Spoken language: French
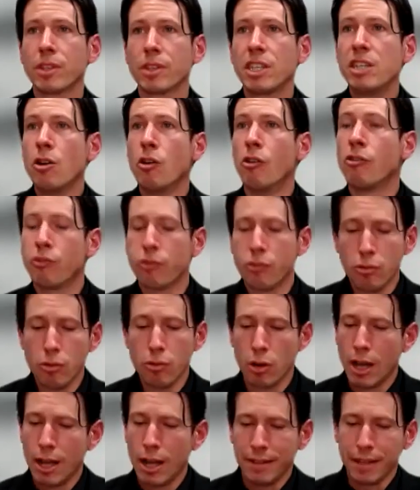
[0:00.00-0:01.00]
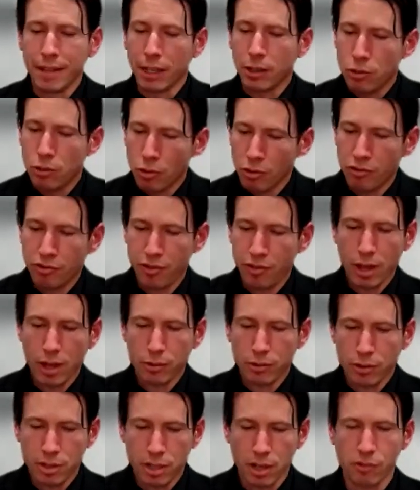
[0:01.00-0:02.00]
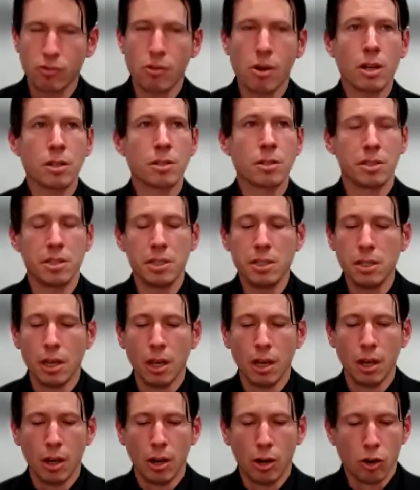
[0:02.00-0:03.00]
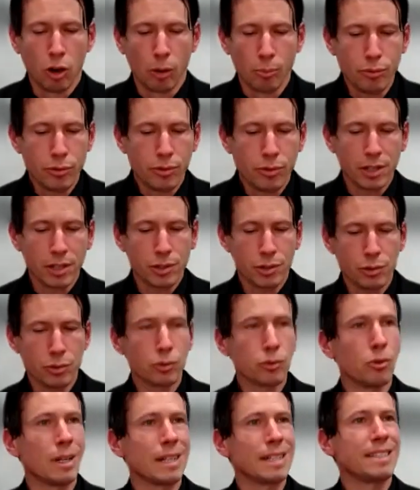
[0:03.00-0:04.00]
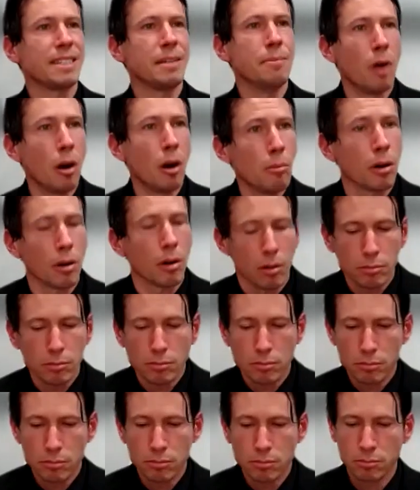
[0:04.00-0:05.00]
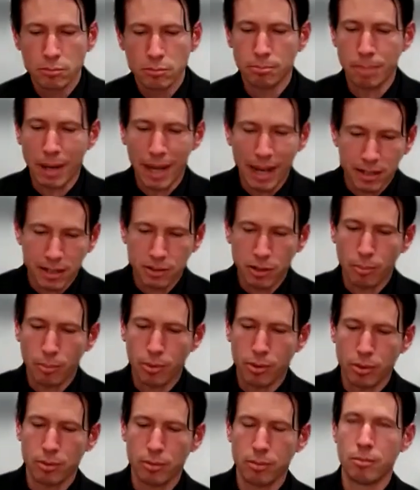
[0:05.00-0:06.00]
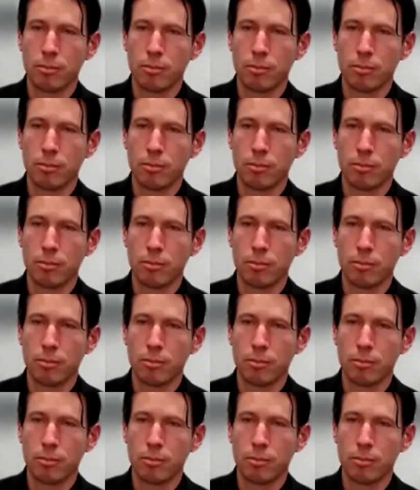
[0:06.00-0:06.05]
qui au fond n'a que faire de savoir si l'amputation de l'un de ses membres, par exemple,